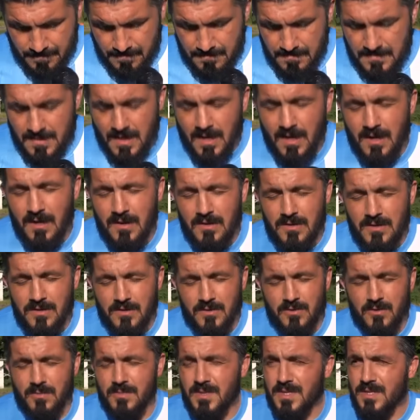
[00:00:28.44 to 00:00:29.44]
No,
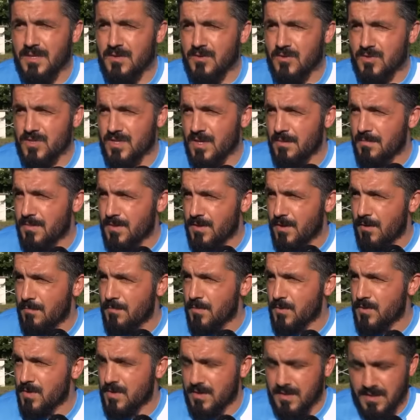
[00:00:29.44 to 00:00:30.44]
io come dico sempre da un
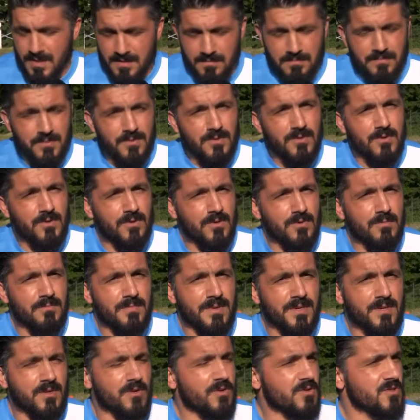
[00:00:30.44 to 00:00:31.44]
po' di tempo ho un
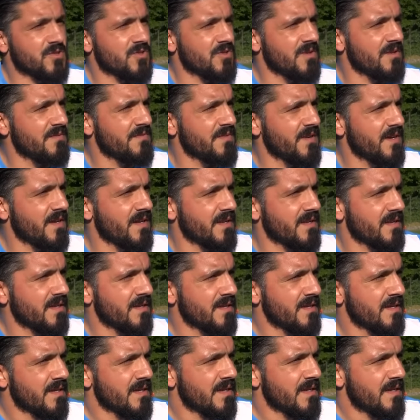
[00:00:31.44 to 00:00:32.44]
percorso da fare
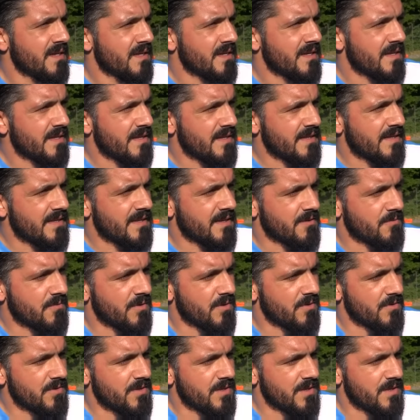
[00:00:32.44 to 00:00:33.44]
ed è
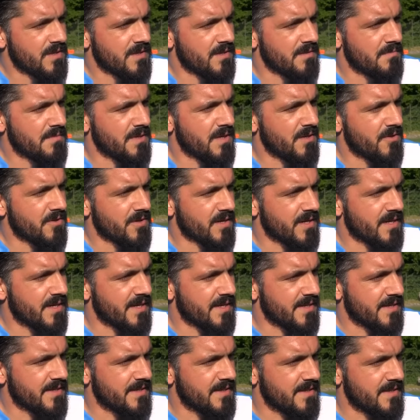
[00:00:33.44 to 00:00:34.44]
quello di, di
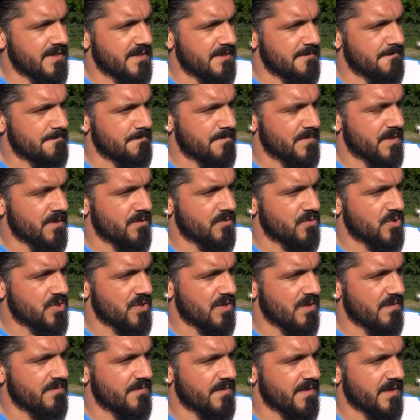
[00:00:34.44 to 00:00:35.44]
migliorare, di, di,
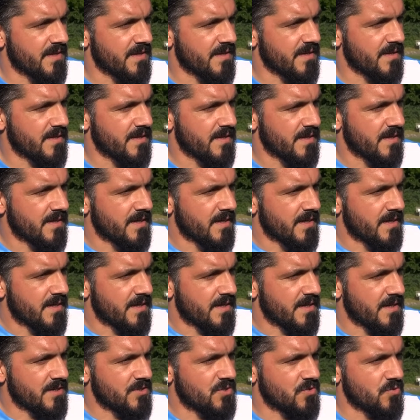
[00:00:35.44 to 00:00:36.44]
riuscire a fare,
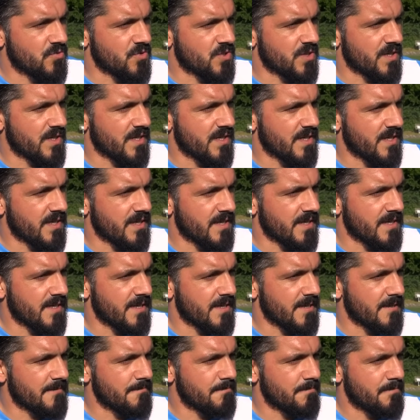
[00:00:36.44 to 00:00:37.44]

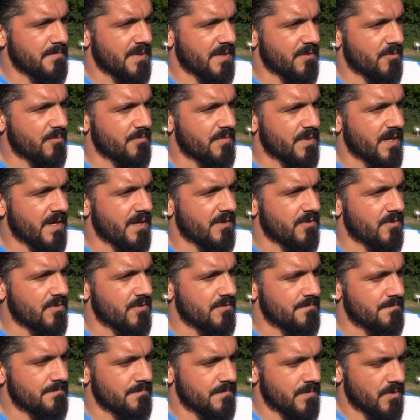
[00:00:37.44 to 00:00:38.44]
raggiungere piano
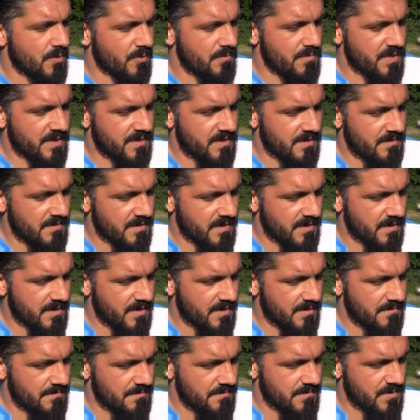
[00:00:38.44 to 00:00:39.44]
piano gli obiettivi
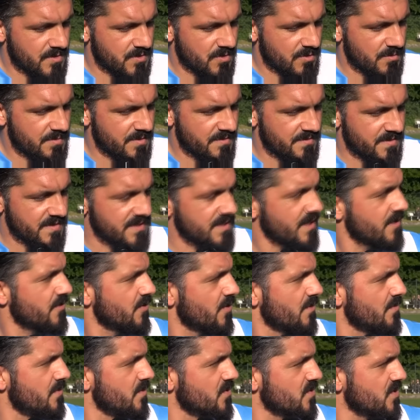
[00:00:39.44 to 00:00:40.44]
che mi sono prefissati
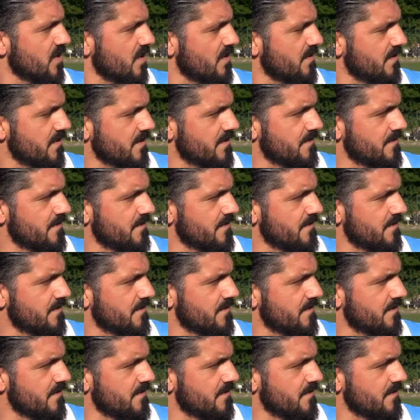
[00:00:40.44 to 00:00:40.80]
io e il mio staff.